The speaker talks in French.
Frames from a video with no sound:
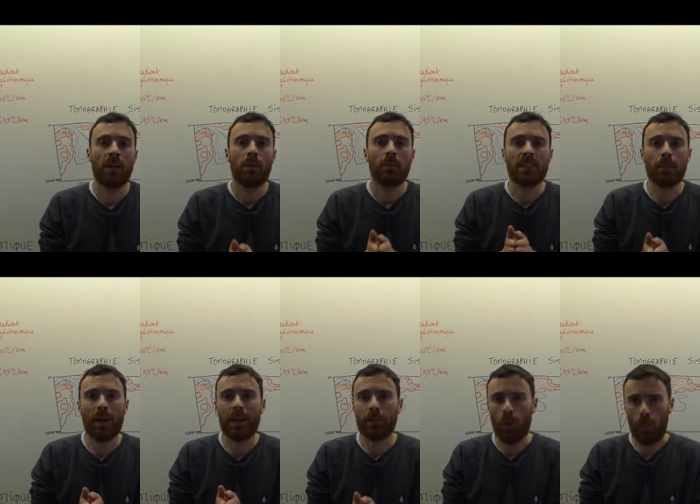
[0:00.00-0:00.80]
Mais c'est pas
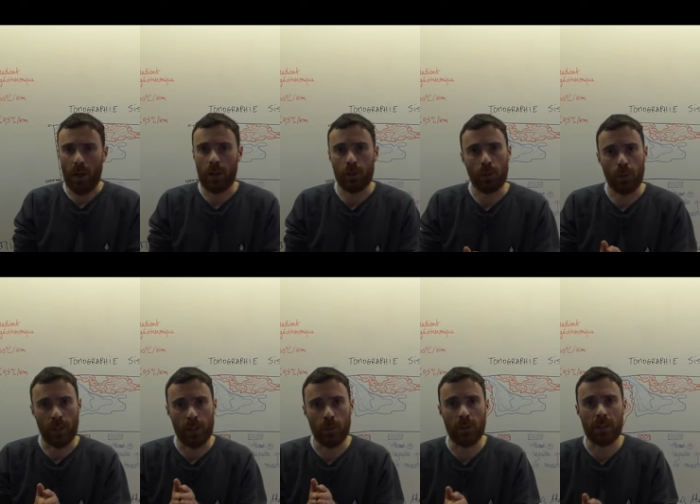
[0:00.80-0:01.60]
la température
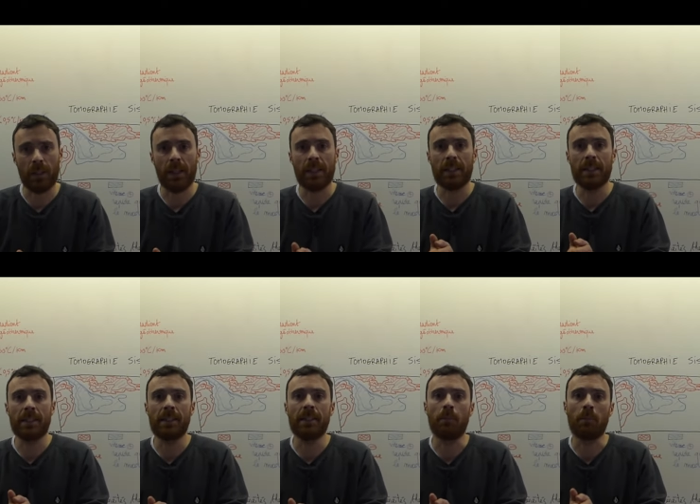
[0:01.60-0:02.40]
qui nous intéresse
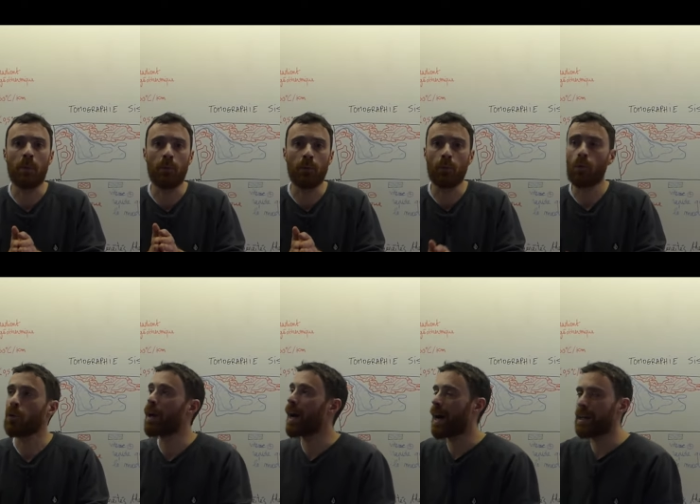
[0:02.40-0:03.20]
ici, mais plutôt le
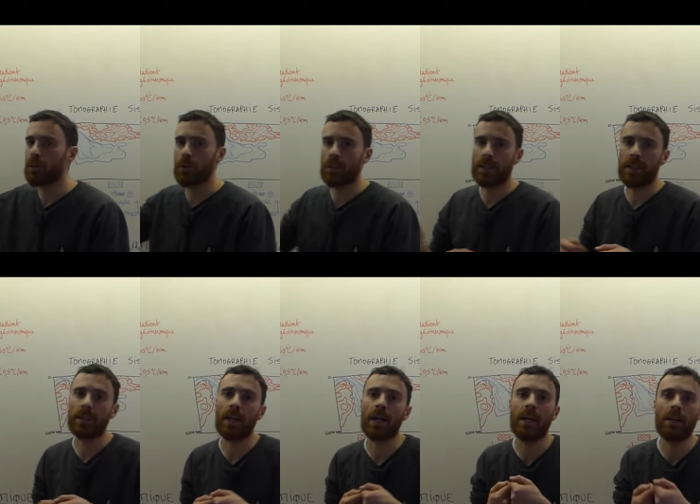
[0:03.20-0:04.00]
gradient,
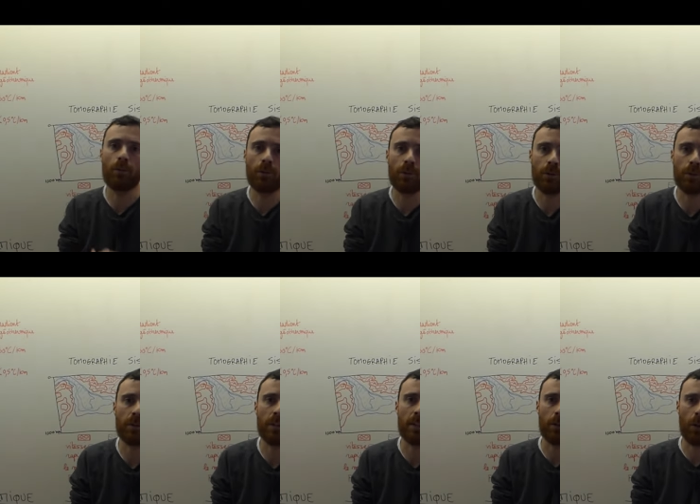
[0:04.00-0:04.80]
c'est-à-dire l'évolution
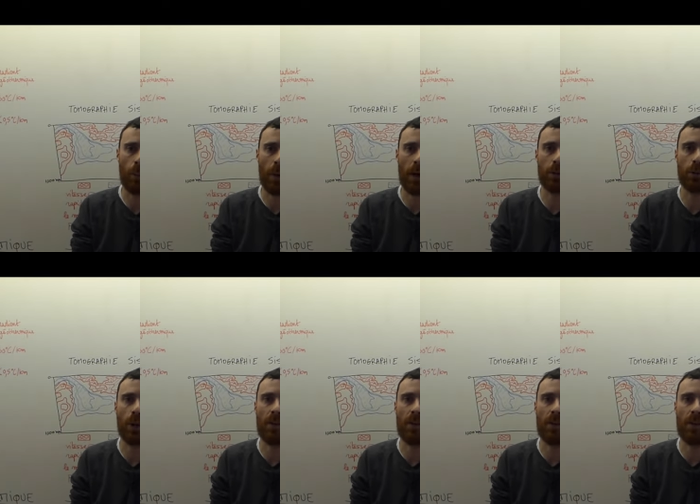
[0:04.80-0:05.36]
de cette température